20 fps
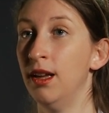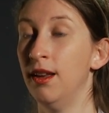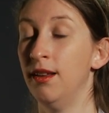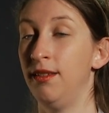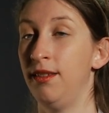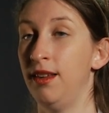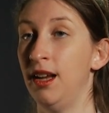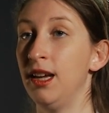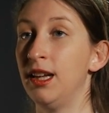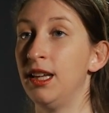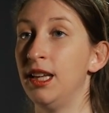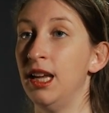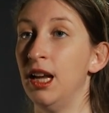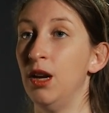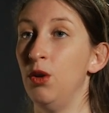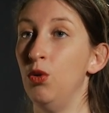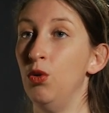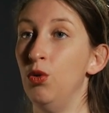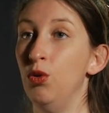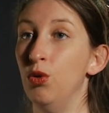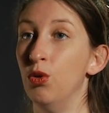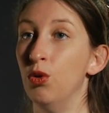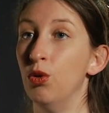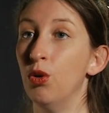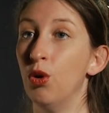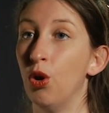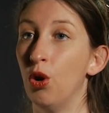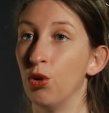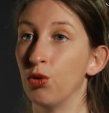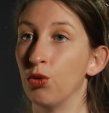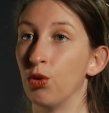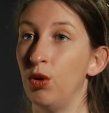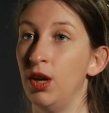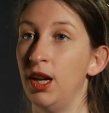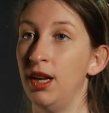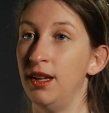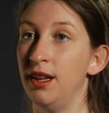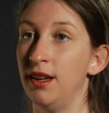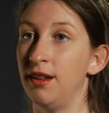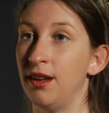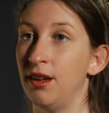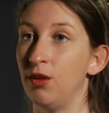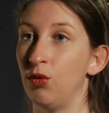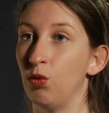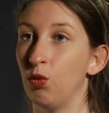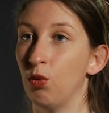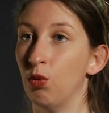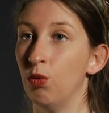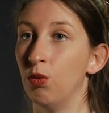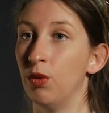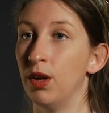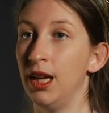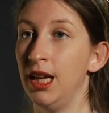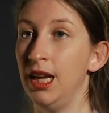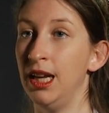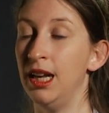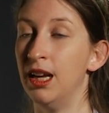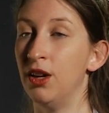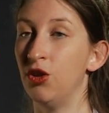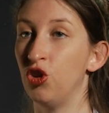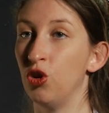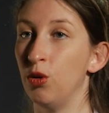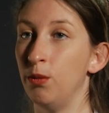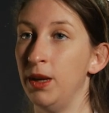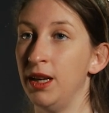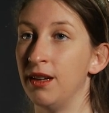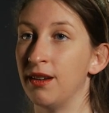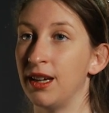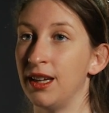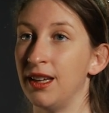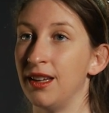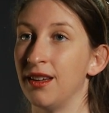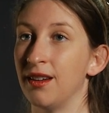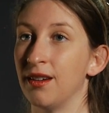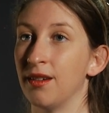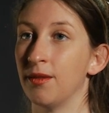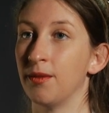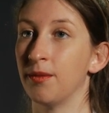celle qui a eu lieu entre la natation et la géométrie.